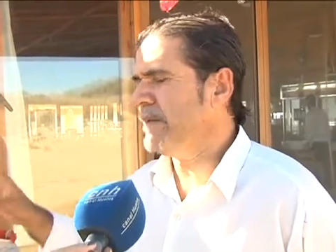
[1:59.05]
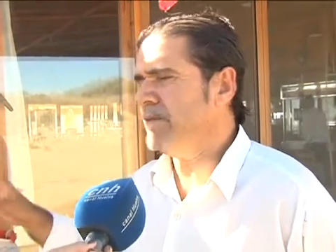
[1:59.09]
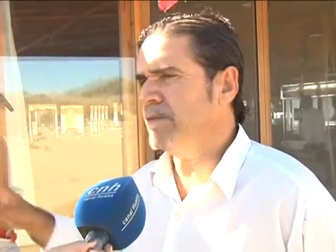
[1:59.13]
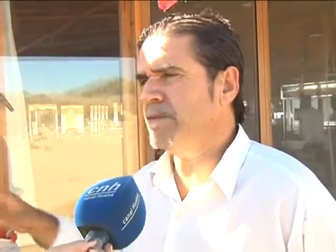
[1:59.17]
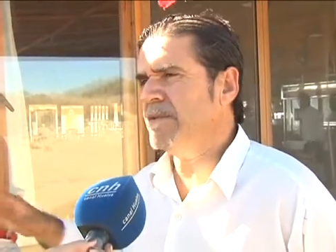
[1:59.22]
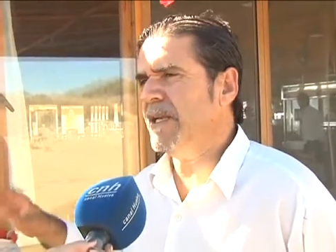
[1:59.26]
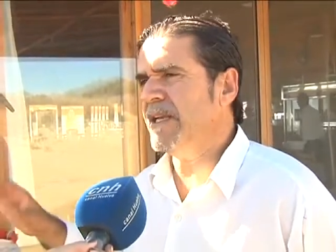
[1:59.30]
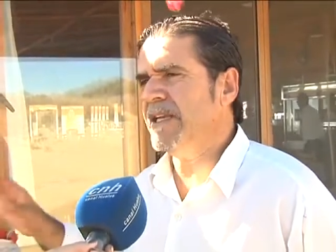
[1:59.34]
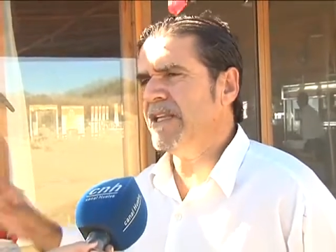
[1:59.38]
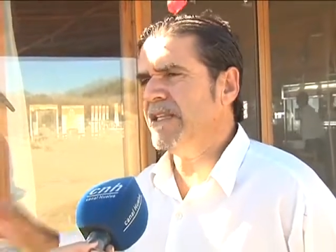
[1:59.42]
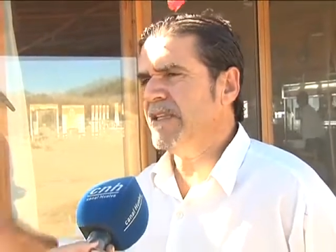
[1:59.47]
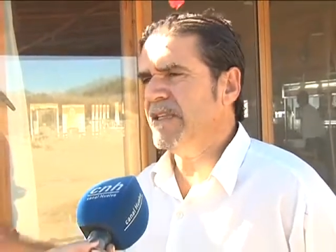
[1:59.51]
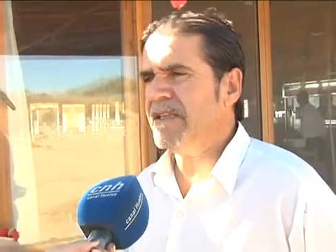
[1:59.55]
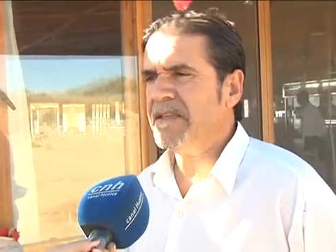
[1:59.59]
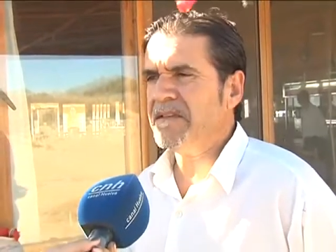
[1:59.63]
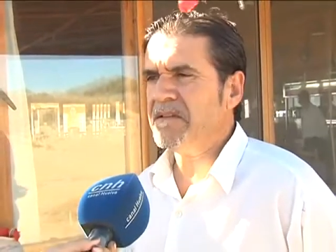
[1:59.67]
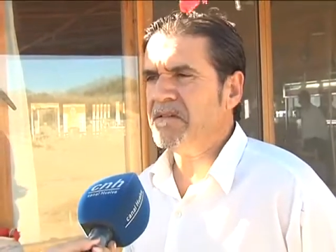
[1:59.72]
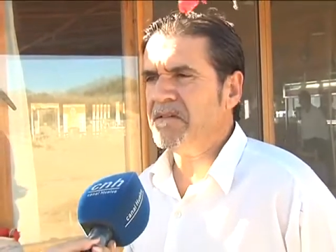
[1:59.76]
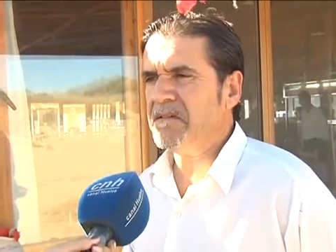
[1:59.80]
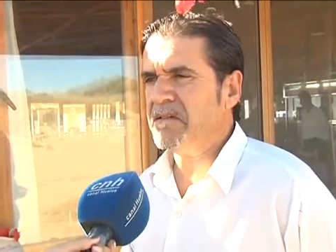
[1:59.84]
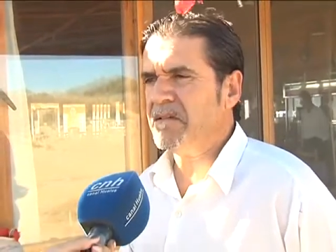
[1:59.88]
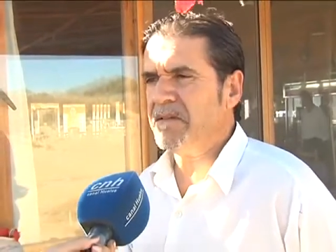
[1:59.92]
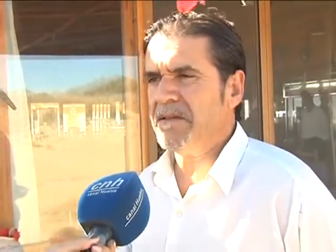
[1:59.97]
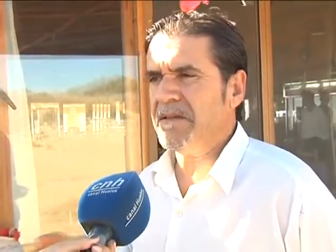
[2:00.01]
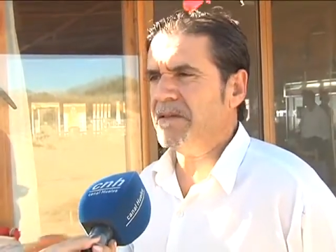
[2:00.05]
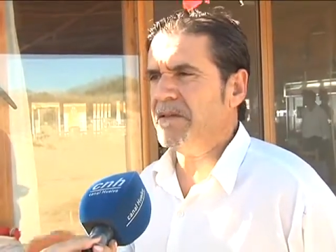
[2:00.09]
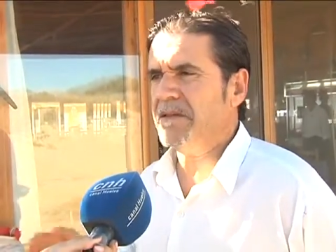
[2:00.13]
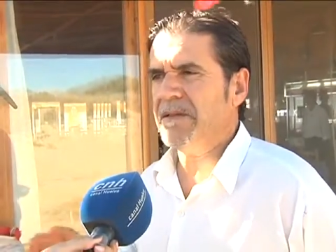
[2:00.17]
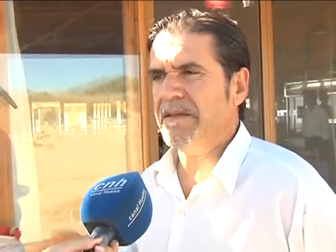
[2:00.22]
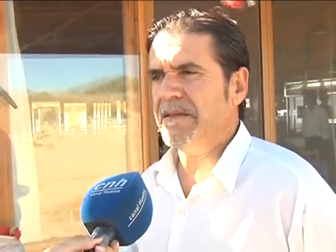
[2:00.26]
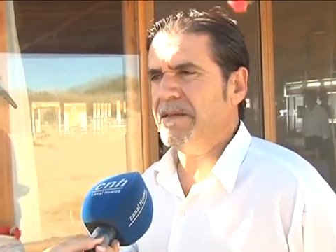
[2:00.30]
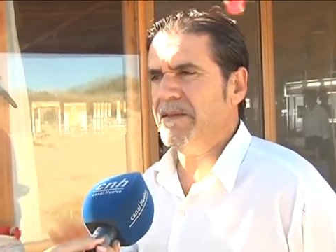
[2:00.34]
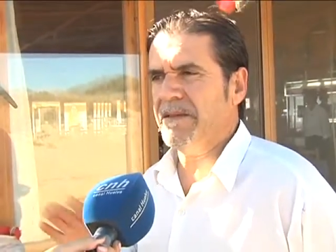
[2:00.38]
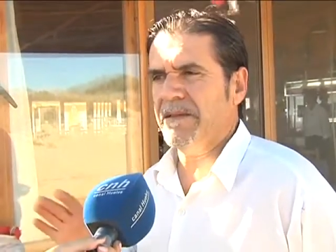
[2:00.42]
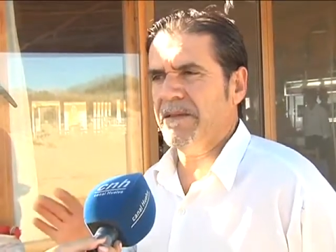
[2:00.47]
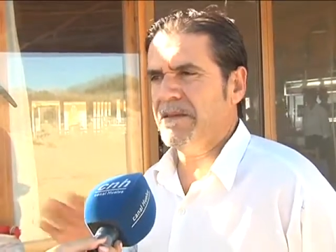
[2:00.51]
un aliñito
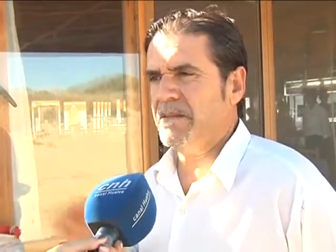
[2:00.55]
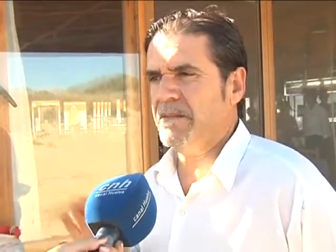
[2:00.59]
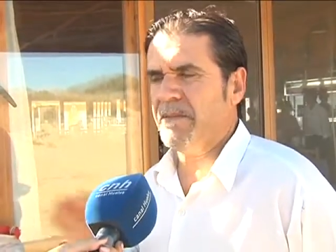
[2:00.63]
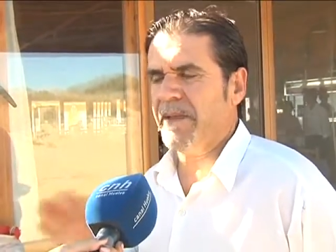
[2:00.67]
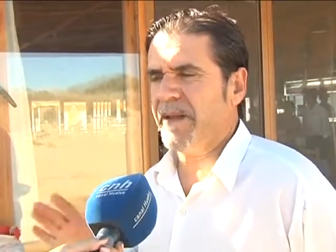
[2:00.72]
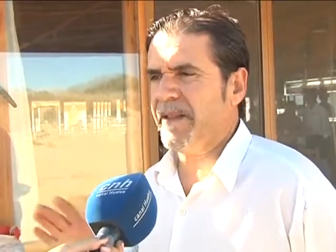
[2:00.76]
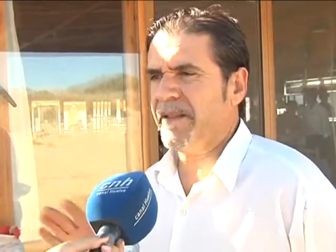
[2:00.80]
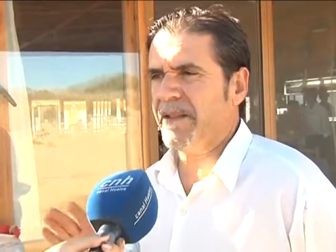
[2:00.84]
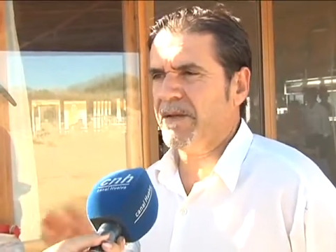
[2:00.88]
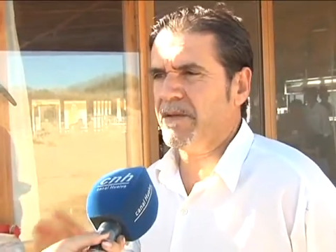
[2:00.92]
y para de